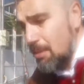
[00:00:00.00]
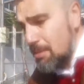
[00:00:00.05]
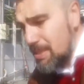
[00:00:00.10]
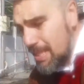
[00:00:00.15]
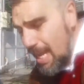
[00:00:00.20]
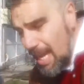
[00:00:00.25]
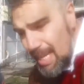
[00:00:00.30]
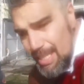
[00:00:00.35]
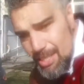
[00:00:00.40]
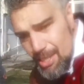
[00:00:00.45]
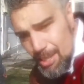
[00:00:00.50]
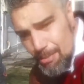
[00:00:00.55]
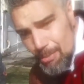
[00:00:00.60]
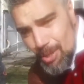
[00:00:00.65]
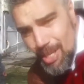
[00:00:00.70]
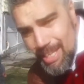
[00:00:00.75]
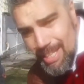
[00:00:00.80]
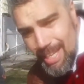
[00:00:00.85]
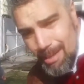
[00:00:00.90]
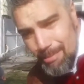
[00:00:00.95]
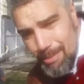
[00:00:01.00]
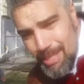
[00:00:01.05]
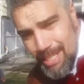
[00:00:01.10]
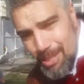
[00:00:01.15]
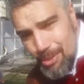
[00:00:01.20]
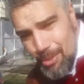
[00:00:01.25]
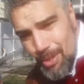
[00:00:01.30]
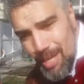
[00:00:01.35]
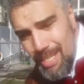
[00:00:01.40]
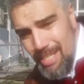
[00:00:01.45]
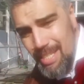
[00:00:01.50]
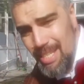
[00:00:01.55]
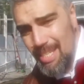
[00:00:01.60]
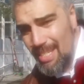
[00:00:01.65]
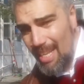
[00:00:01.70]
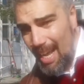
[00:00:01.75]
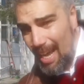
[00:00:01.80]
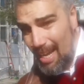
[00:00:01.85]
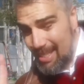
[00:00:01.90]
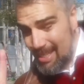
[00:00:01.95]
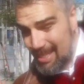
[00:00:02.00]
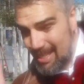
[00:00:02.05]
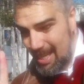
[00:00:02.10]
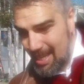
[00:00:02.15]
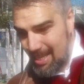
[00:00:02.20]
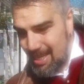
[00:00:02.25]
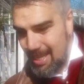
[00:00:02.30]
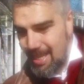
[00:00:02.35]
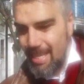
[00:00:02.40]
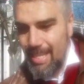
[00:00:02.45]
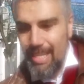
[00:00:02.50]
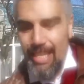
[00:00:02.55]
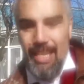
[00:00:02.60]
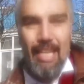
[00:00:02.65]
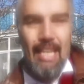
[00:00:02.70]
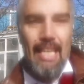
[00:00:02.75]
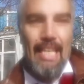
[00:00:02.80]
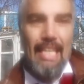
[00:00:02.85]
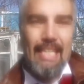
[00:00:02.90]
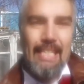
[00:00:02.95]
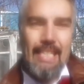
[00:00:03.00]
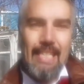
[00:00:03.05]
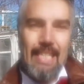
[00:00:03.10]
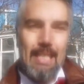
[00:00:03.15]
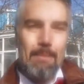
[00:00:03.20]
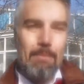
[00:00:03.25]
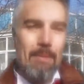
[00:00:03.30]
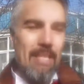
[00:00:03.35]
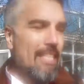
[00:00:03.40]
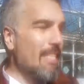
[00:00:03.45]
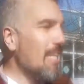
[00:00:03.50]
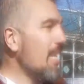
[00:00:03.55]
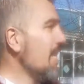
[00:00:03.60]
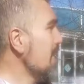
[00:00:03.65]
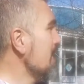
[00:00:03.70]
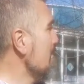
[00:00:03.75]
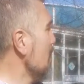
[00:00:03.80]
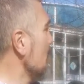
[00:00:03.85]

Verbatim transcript: Sadece bu kadar mı diye sorarsanız asla değil. Siz bir de